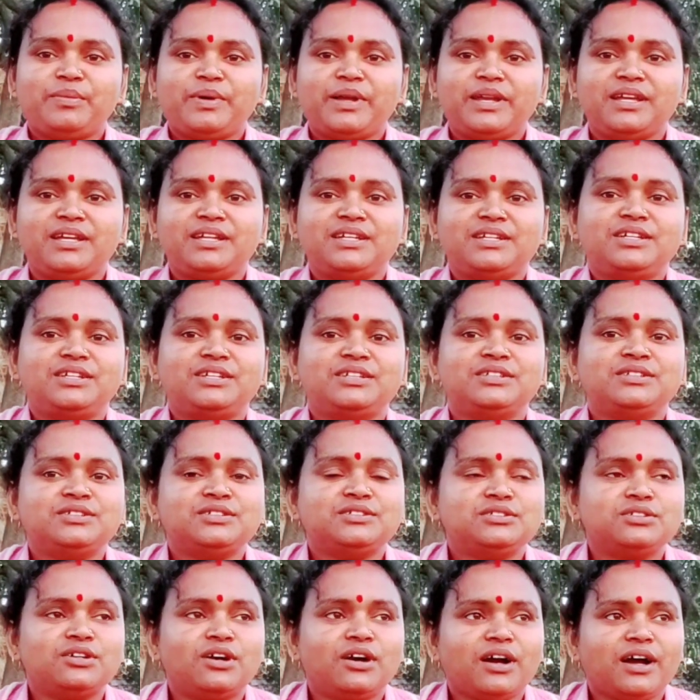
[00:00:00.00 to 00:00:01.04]
মানে
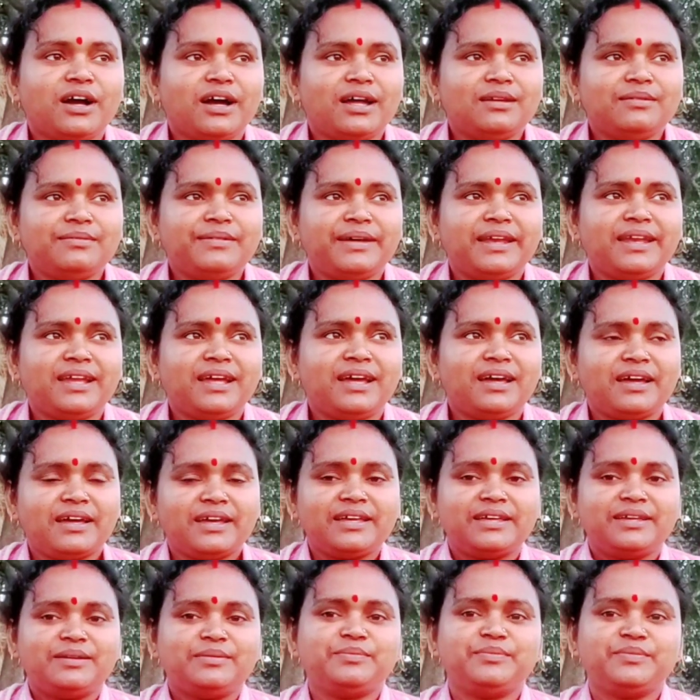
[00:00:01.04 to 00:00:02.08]

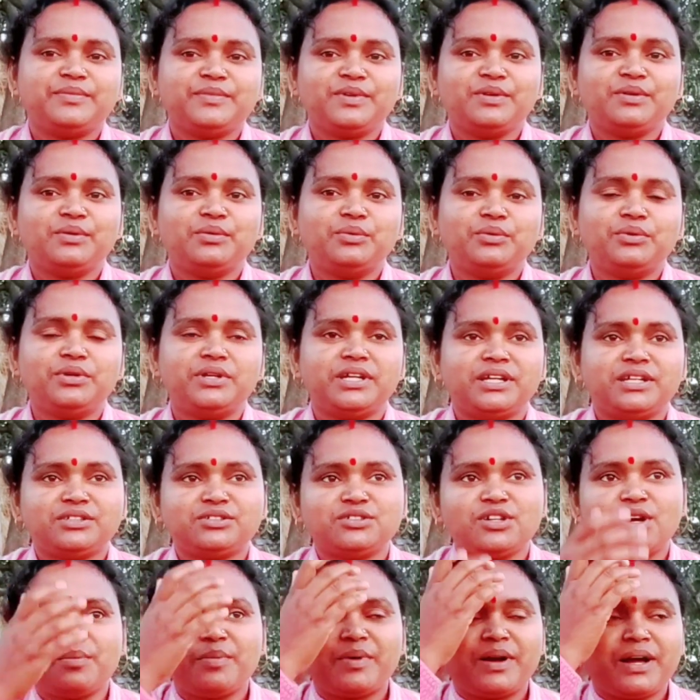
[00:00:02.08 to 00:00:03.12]
সকালবেলায় উঠে
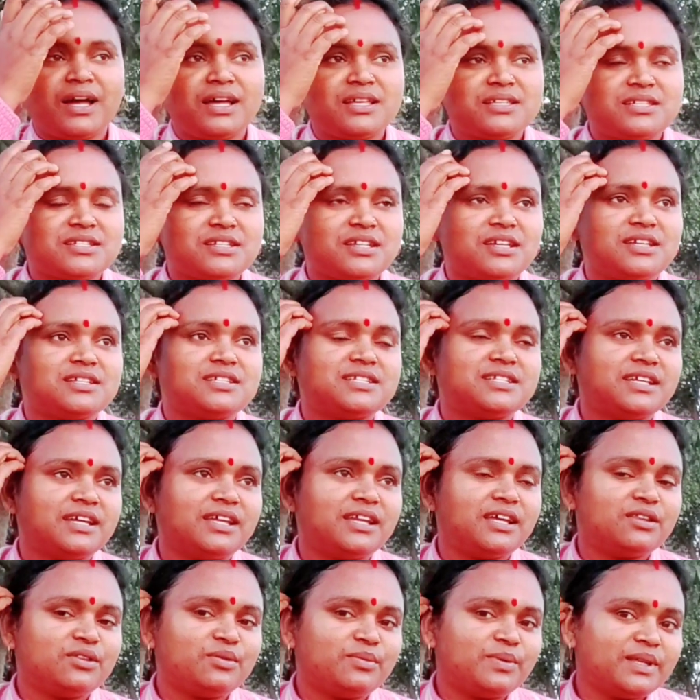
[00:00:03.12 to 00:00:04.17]
সব কাজটা
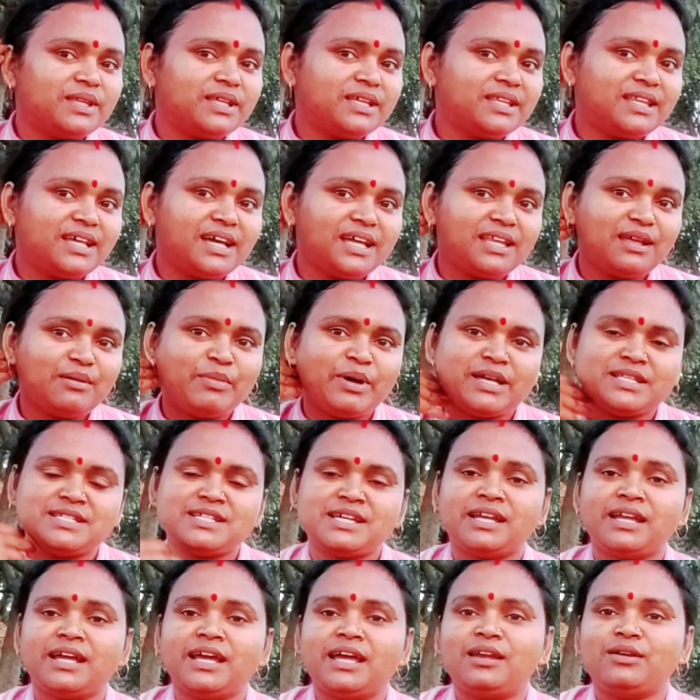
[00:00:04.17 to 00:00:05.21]
সেরে তোমাদের দাদা
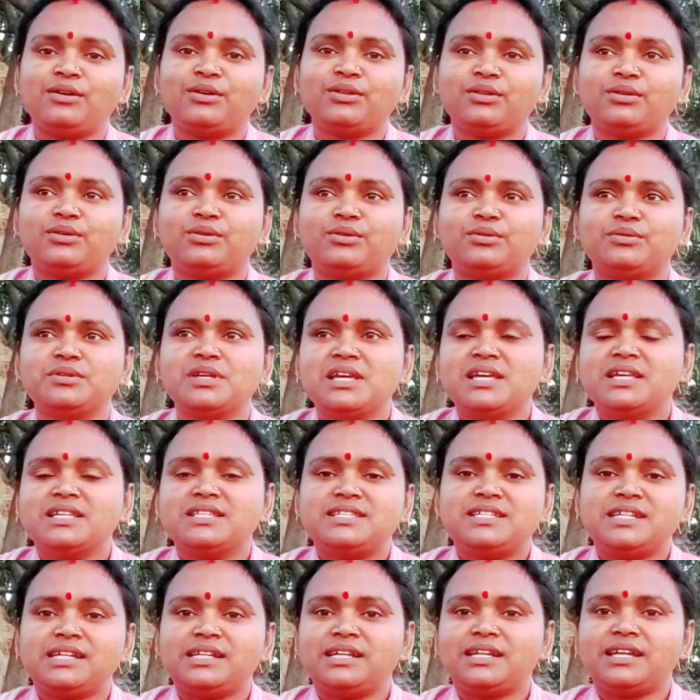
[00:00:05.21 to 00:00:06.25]
বাজার গেল তো
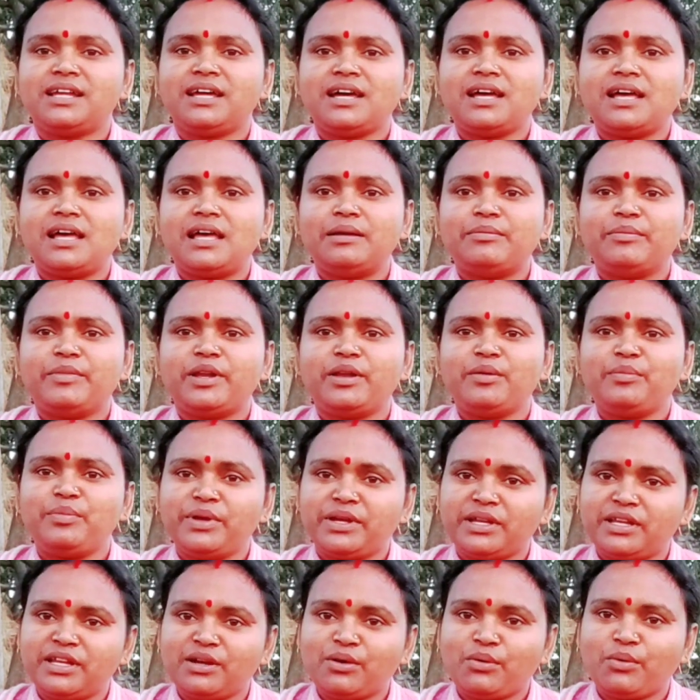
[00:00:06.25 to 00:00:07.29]
ছেলেরা মানে
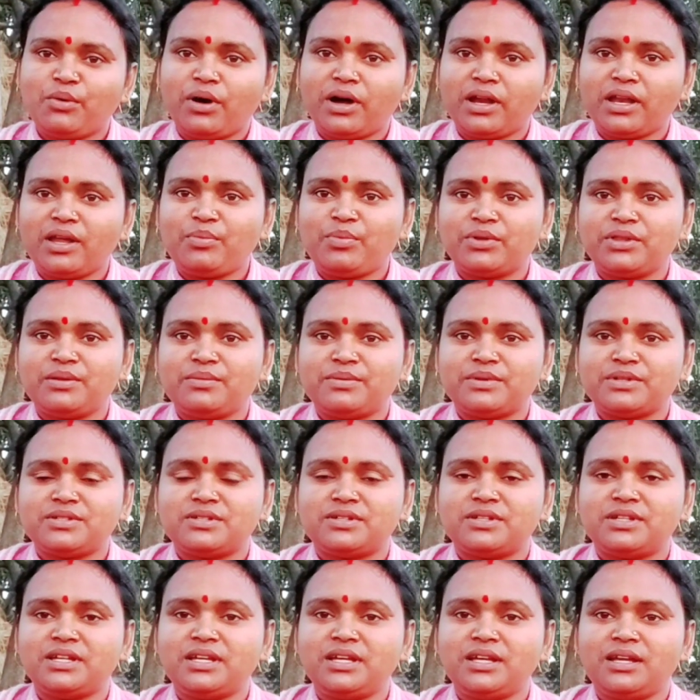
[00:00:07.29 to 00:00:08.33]
পিকনিক করে প্রতি
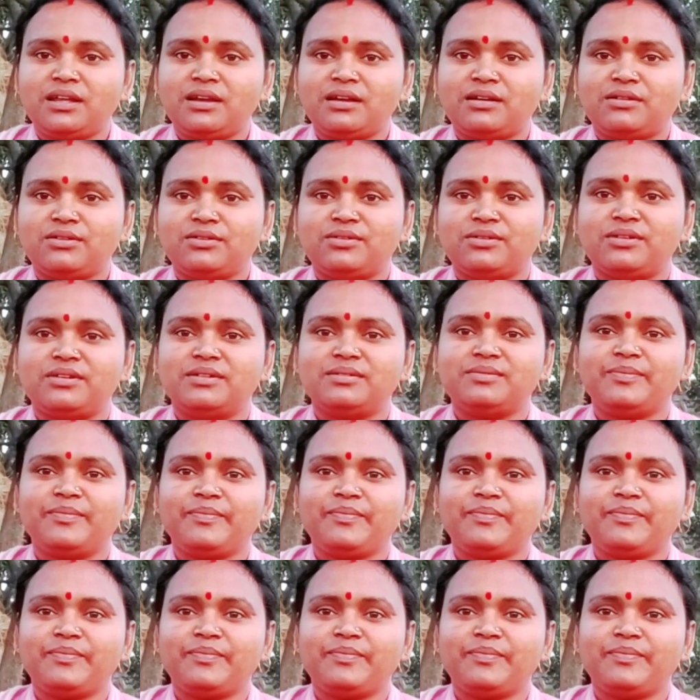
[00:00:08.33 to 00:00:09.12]
বছরই একটু তোল